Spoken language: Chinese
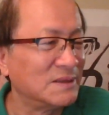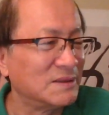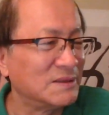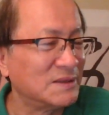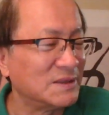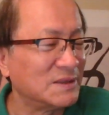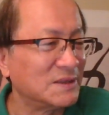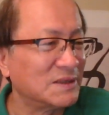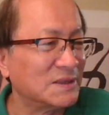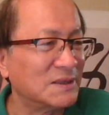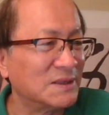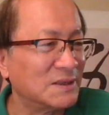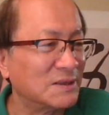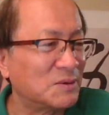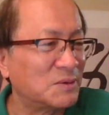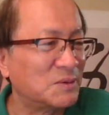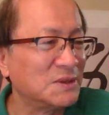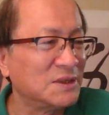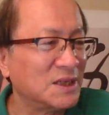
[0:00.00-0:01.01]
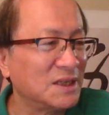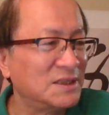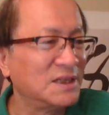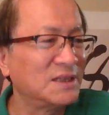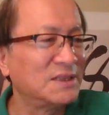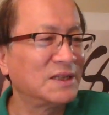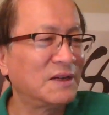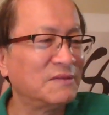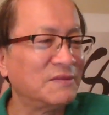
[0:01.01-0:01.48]
这个国家
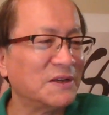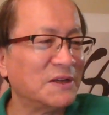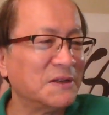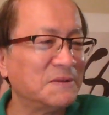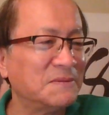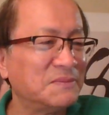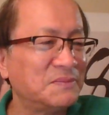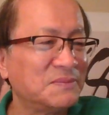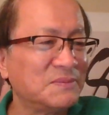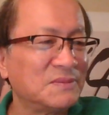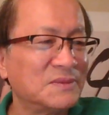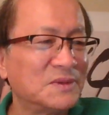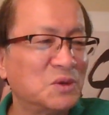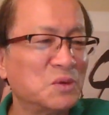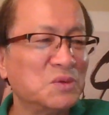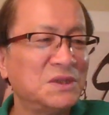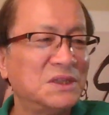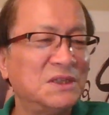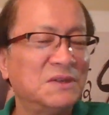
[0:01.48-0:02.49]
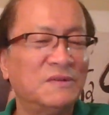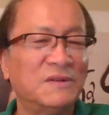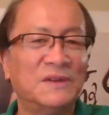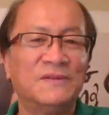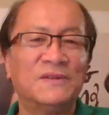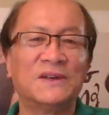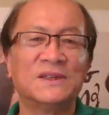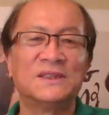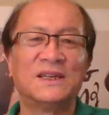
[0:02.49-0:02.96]
监察委、中纪
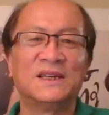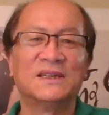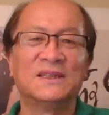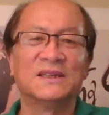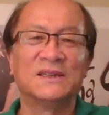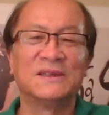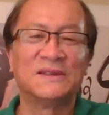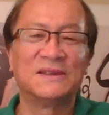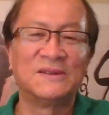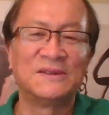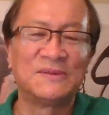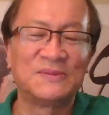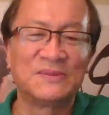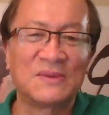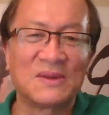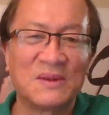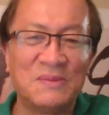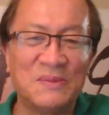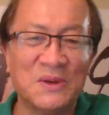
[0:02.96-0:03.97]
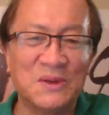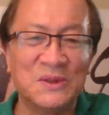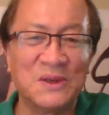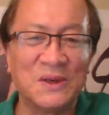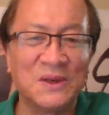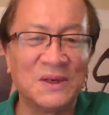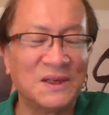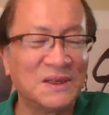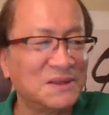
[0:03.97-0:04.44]
委网站呢。
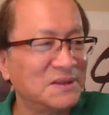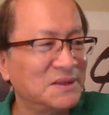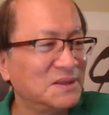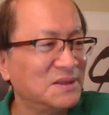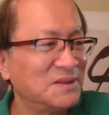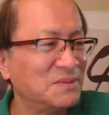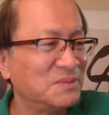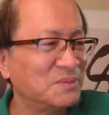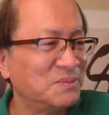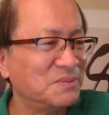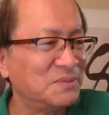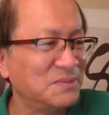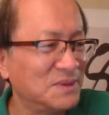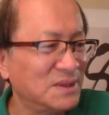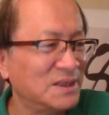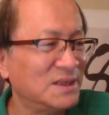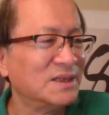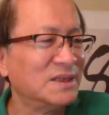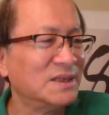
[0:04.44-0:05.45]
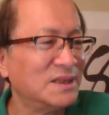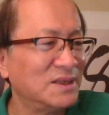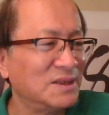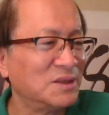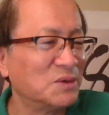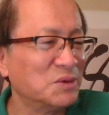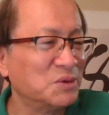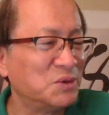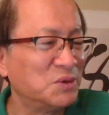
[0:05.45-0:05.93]
报道啊，
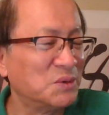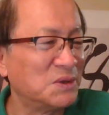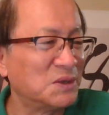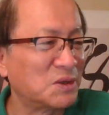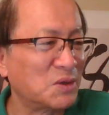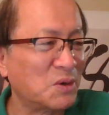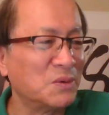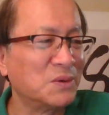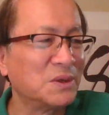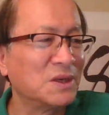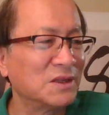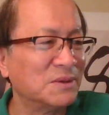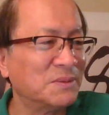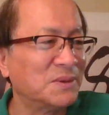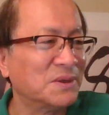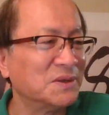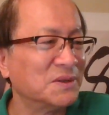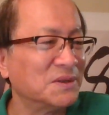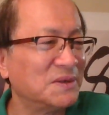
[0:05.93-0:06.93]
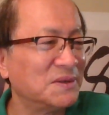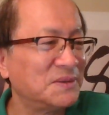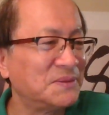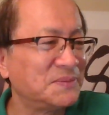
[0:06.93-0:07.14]
都做了同样的报道，